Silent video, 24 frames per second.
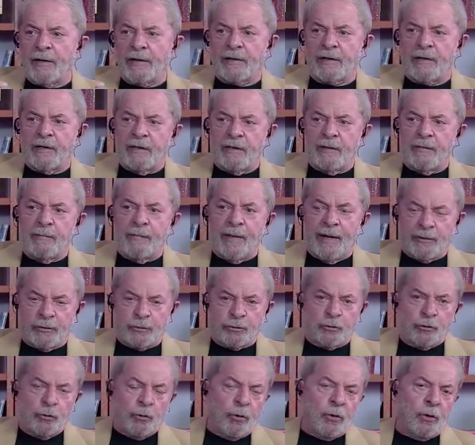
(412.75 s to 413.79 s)
que
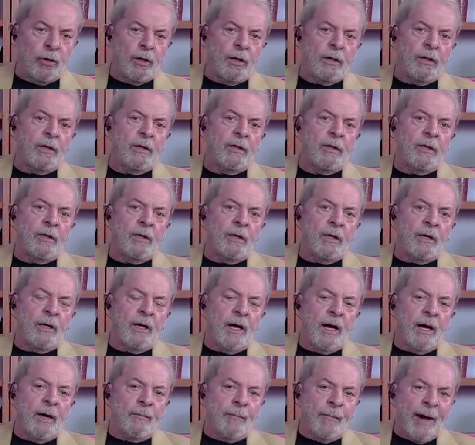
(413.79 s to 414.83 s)
matou
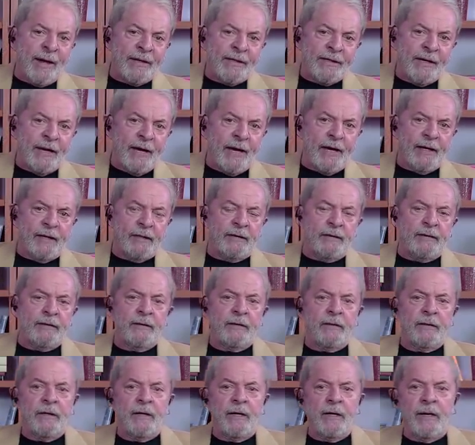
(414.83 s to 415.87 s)
a
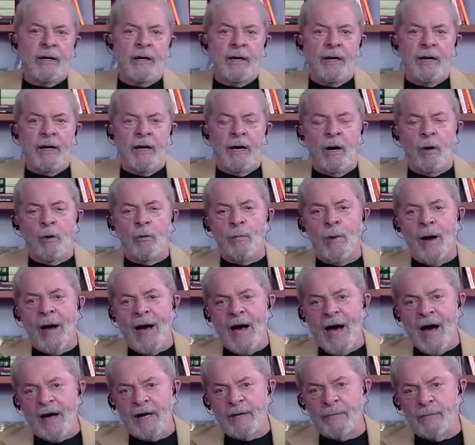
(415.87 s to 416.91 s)
Marielle é uma
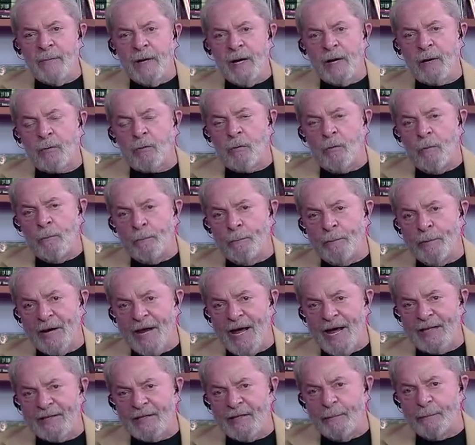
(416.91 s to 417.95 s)
arma
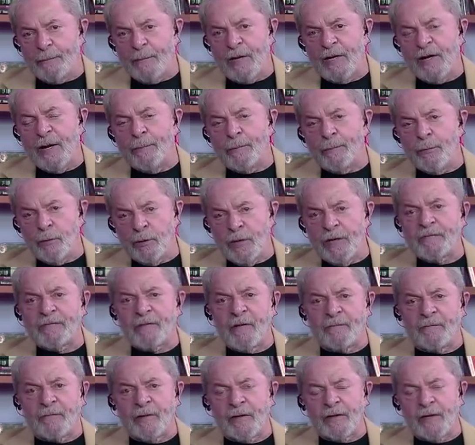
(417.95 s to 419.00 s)
comprada pela
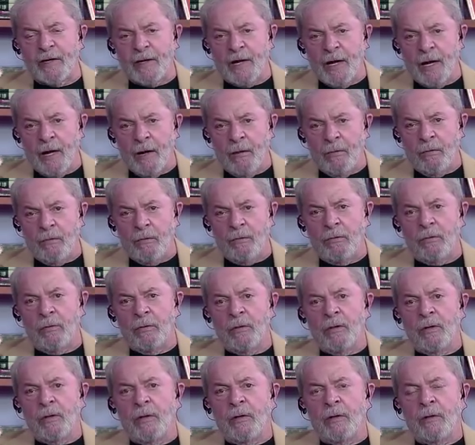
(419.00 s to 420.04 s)
Polícia Federal,
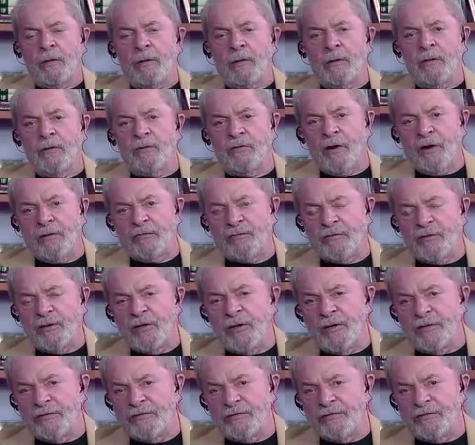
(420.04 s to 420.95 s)
que já tinha